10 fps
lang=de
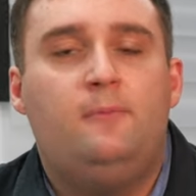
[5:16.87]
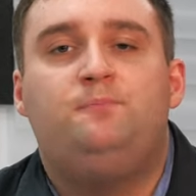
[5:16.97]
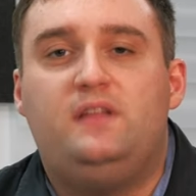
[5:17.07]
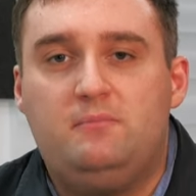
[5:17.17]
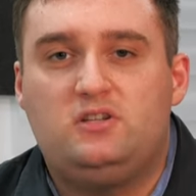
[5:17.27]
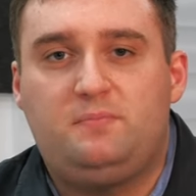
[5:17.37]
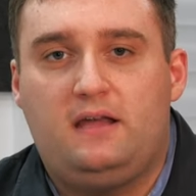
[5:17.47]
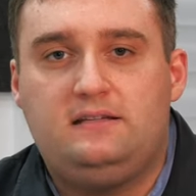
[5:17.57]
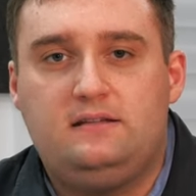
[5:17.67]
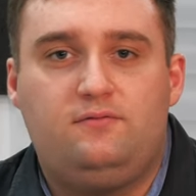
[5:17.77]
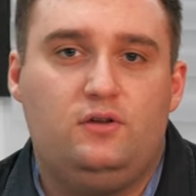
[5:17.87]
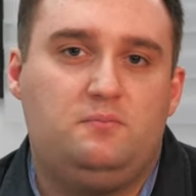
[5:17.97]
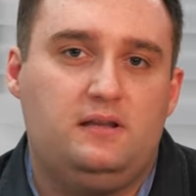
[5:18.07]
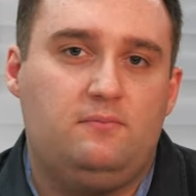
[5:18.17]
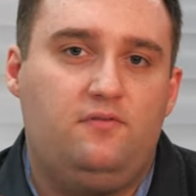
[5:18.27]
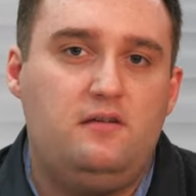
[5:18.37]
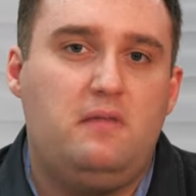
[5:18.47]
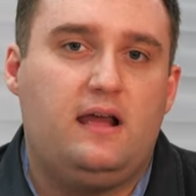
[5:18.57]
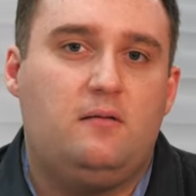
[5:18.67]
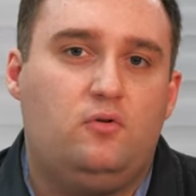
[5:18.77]
Dementsprechend wird mit dem
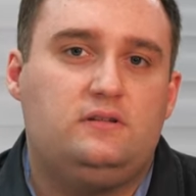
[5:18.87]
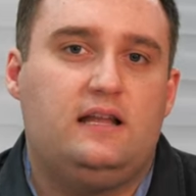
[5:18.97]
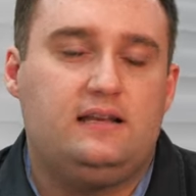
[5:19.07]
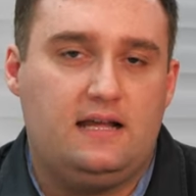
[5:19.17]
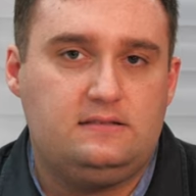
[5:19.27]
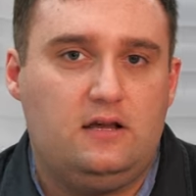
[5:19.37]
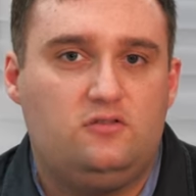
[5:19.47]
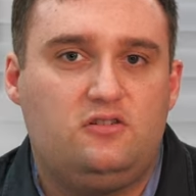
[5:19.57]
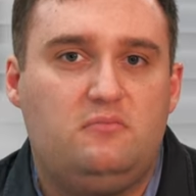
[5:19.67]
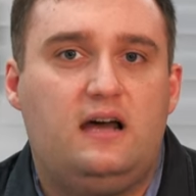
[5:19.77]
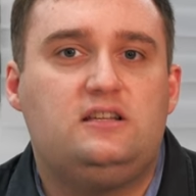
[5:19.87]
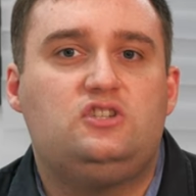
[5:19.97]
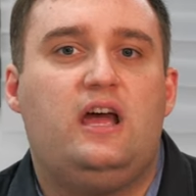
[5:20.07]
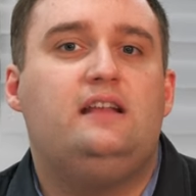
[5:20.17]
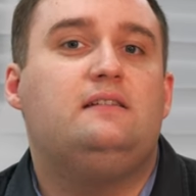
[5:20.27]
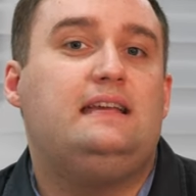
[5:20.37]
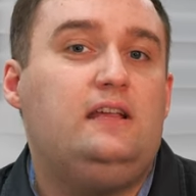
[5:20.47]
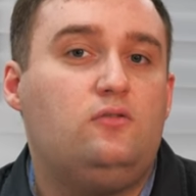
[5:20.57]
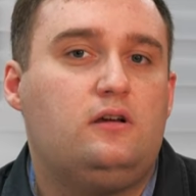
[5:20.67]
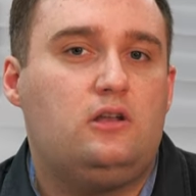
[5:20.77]
Filmmaker-Mode dann ganz automatisch eine
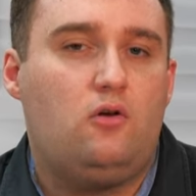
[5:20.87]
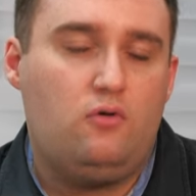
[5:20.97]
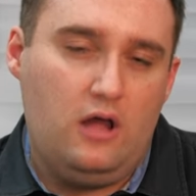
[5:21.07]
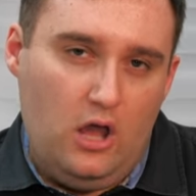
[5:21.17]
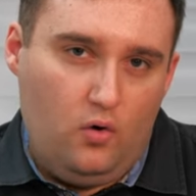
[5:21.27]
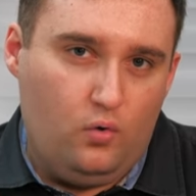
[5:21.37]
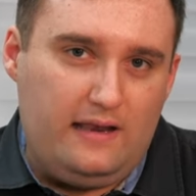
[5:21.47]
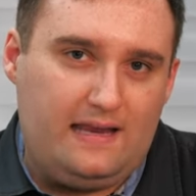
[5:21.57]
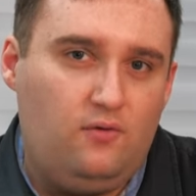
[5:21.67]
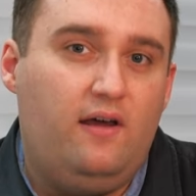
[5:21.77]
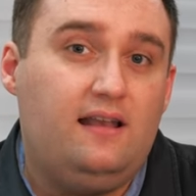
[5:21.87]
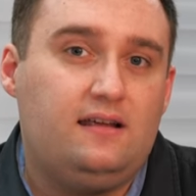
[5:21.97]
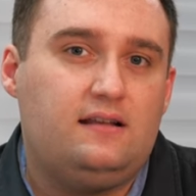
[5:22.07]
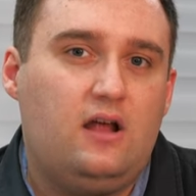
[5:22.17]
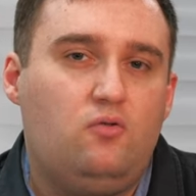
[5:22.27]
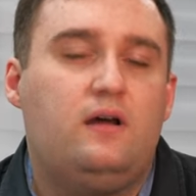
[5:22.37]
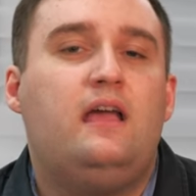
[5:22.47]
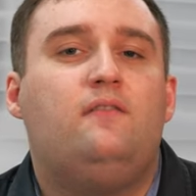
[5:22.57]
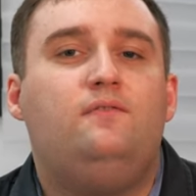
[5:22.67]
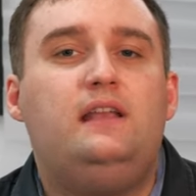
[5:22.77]
kinogenaue oder quellengenaue
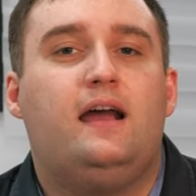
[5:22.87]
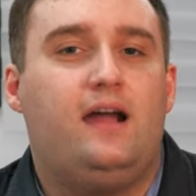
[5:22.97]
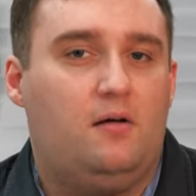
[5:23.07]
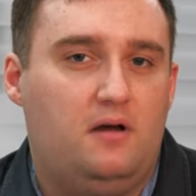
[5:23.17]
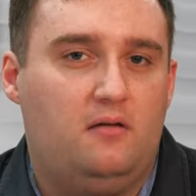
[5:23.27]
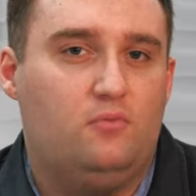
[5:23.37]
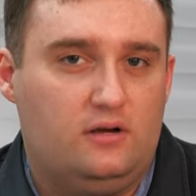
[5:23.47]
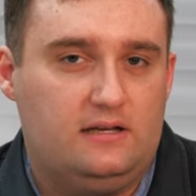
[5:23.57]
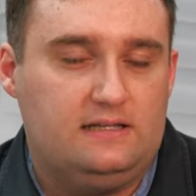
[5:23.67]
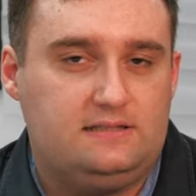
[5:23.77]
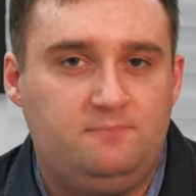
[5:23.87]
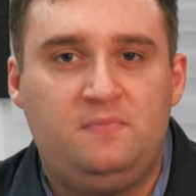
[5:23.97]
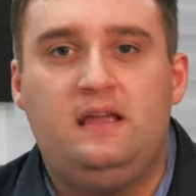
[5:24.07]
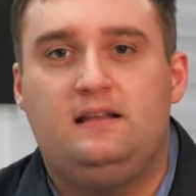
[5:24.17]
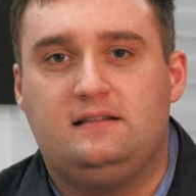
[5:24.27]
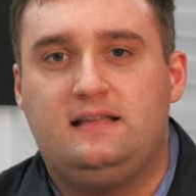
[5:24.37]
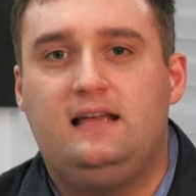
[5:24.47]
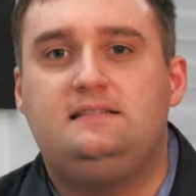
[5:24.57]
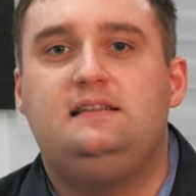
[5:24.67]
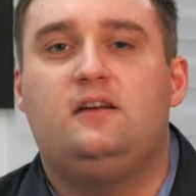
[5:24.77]
Wiedergabe ermöglicht. Das
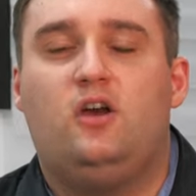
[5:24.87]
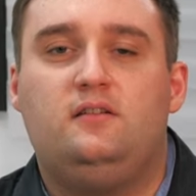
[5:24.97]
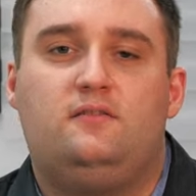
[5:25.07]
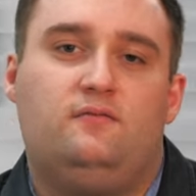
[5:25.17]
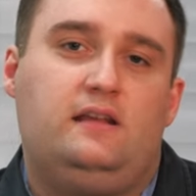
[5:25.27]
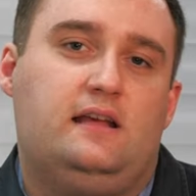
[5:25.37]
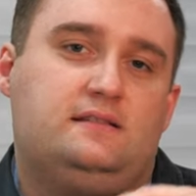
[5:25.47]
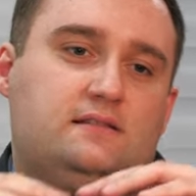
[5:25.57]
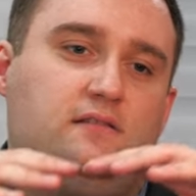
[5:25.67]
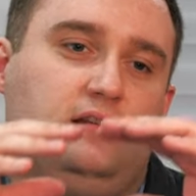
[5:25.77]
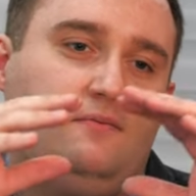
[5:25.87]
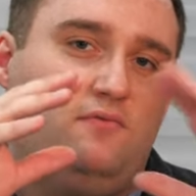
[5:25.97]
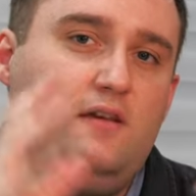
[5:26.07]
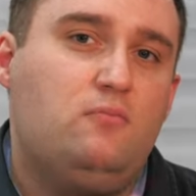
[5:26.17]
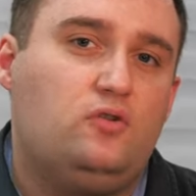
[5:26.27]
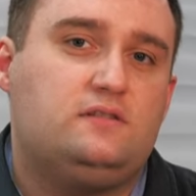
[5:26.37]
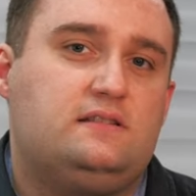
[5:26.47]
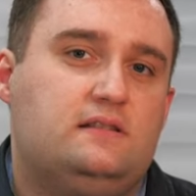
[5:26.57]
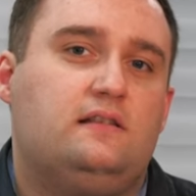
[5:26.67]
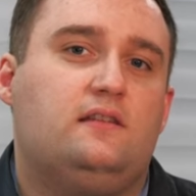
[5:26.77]
heißt, ihr könnt, wenn ihr jetzt den
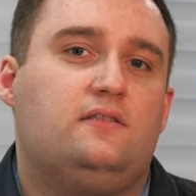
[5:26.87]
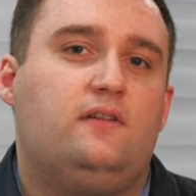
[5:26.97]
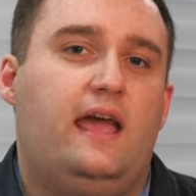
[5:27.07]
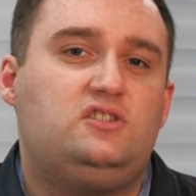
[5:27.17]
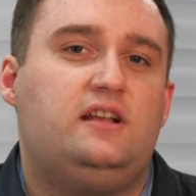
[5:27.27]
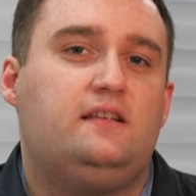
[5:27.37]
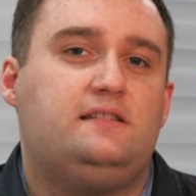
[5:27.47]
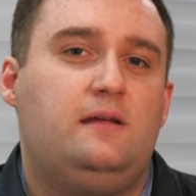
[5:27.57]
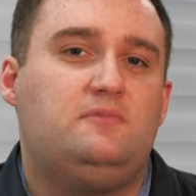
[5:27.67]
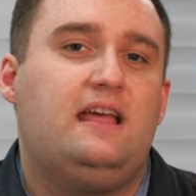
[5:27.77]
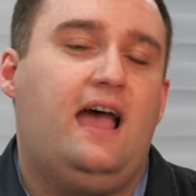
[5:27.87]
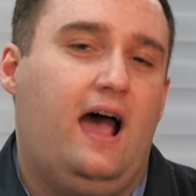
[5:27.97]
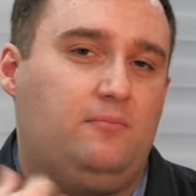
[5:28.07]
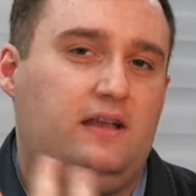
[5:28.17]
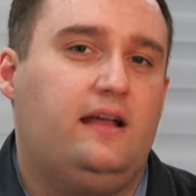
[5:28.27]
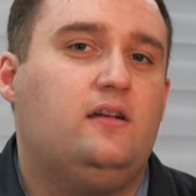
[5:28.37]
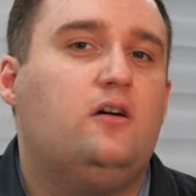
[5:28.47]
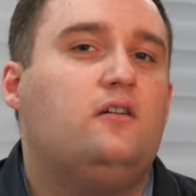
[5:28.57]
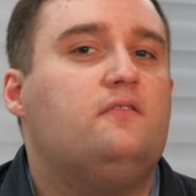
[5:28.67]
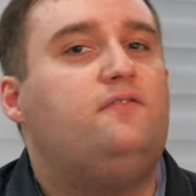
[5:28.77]
Filmmodus des Herstellers nehmt, habt ihr eine
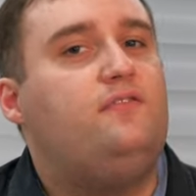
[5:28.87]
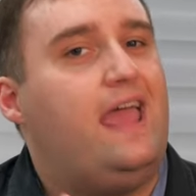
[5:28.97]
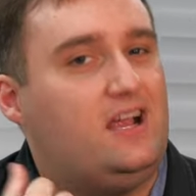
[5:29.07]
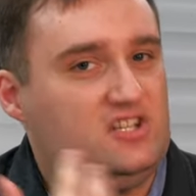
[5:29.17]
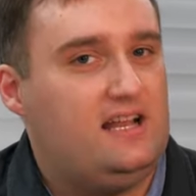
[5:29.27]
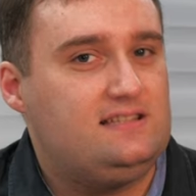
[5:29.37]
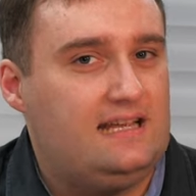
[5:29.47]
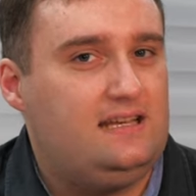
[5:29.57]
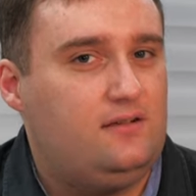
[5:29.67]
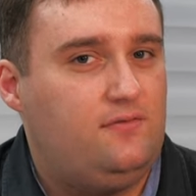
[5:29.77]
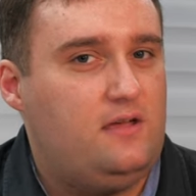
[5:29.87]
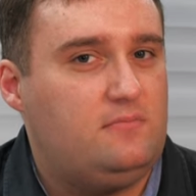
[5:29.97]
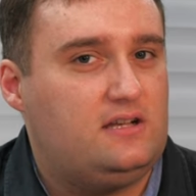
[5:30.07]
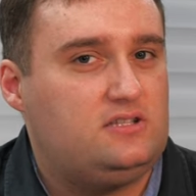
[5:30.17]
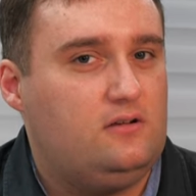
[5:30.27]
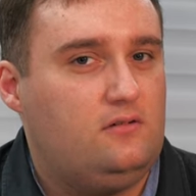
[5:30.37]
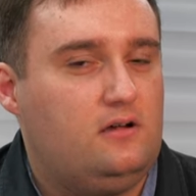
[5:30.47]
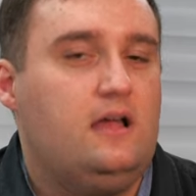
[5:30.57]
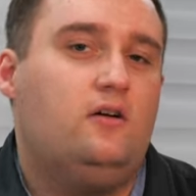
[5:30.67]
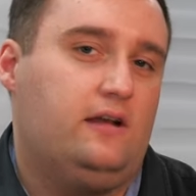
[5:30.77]
herstellerseitige Filmdarstellung
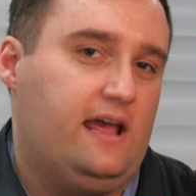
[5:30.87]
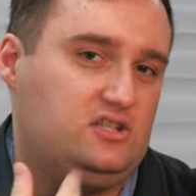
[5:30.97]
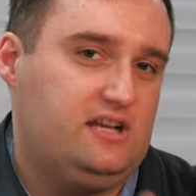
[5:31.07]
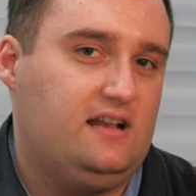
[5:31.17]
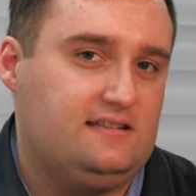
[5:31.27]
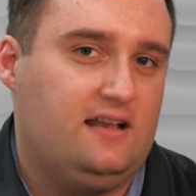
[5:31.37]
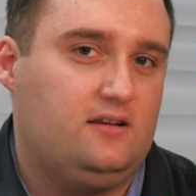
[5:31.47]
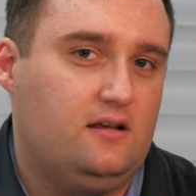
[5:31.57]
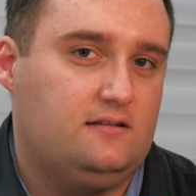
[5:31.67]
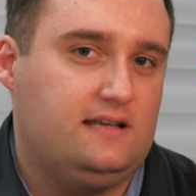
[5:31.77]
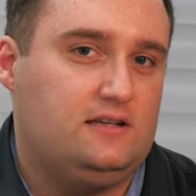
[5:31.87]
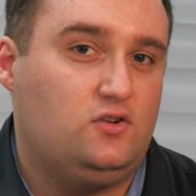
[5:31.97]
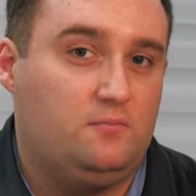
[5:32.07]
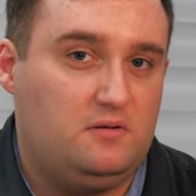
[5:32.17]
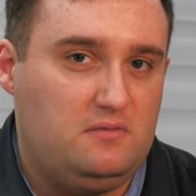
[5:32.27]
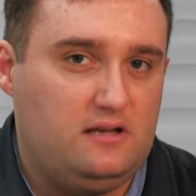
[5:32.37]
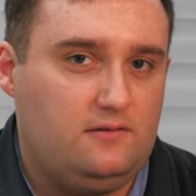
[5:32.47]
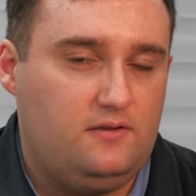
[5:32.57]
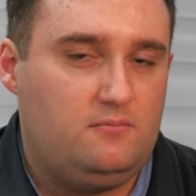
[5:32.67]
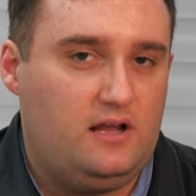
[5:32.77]
oder herstellerseitig
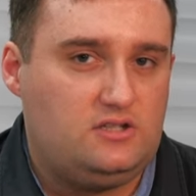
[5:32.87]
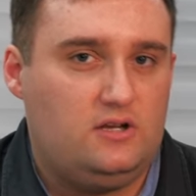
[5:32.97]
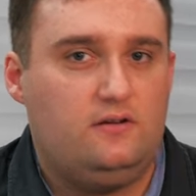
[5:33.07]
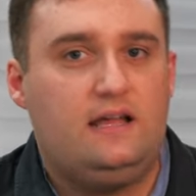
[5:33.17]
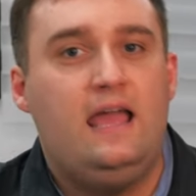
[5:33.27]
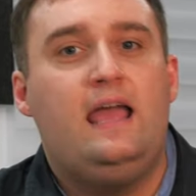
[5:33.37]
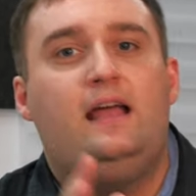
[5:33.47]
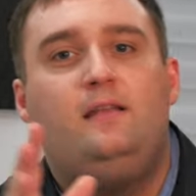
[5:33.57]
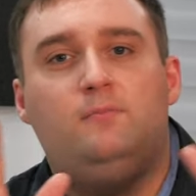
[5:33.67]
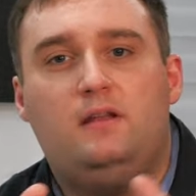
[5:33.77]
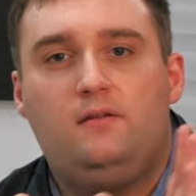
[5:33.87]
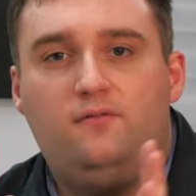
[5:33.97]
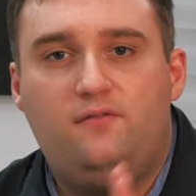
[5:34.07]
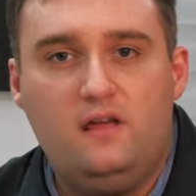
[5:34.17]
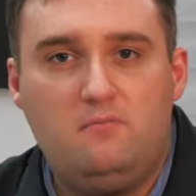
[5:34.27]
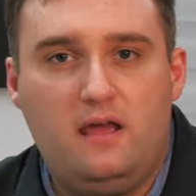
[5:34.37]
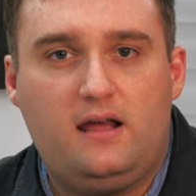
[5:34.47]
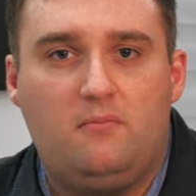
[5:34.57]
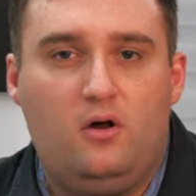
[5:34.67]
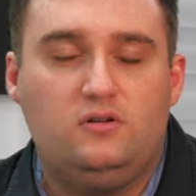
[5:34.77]
optimierte Filmdarstellung. Nehmt ihr den
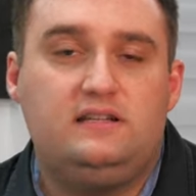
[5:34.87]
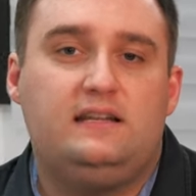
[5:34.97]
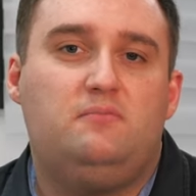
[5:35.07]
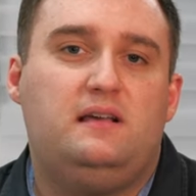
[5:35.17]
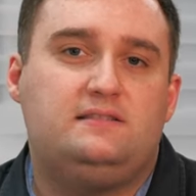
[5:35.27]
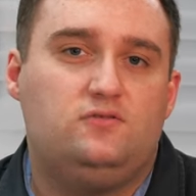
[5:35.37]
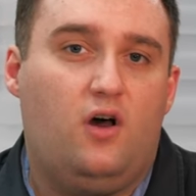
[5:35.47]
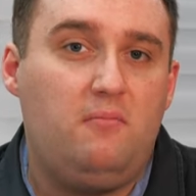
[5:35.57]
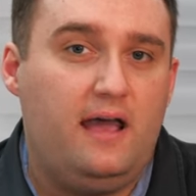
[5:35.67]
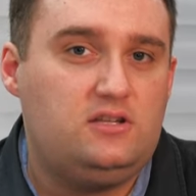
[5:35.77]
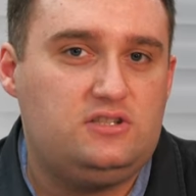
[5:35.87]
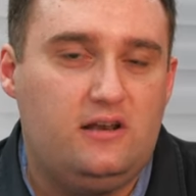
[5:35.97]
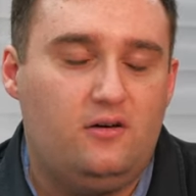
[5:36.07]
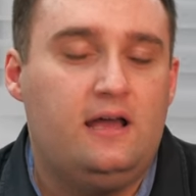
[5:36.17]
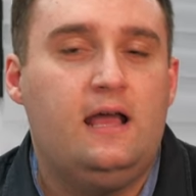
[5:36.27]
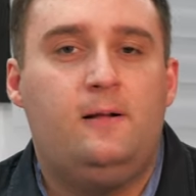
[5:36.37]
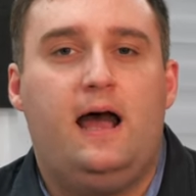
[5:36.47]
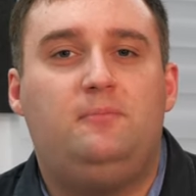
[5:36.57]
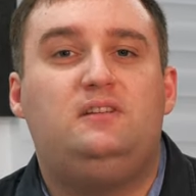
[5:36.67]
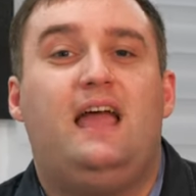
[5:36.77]
Filmmaker-Mode gemäß Normeinstellung,
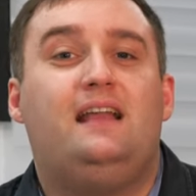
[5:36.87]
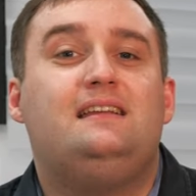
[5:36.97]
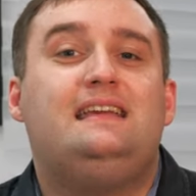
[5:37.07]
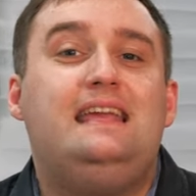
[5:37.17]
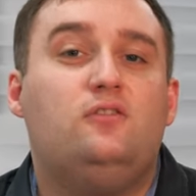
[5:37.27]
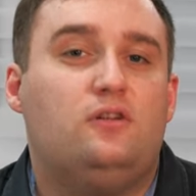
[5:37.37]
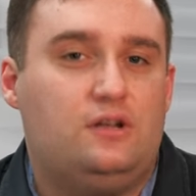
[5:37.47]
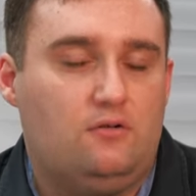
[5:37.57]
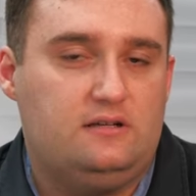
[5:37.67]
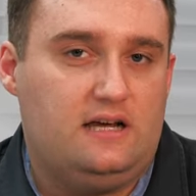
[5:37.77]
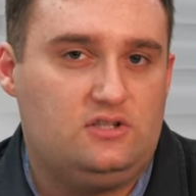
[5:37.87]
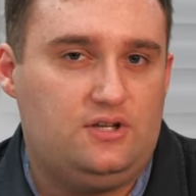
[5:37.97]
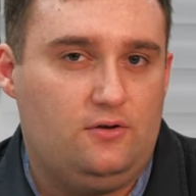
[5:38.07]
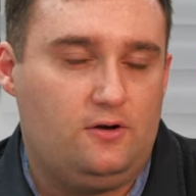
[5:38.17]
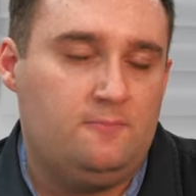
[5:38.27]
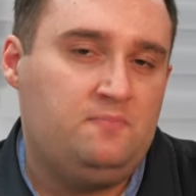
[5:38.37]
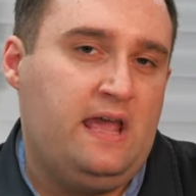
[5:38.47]
habt ihr eine kinogenaue Darstellung.